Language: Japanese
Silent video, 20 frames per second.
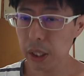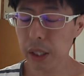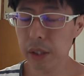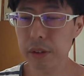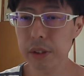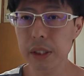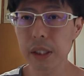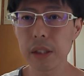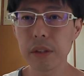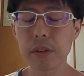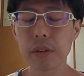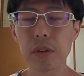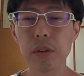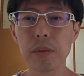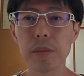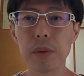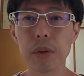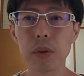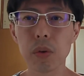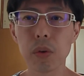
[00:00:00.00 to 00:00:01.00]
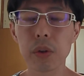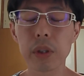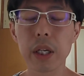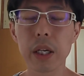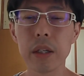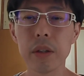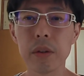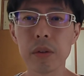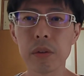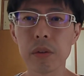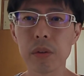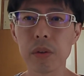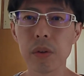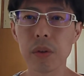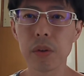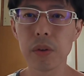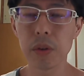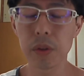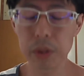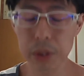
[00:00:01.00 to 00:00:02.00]
ね、あの、政府の方もご対応のほ
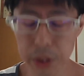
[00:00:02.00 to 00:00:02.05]
どよ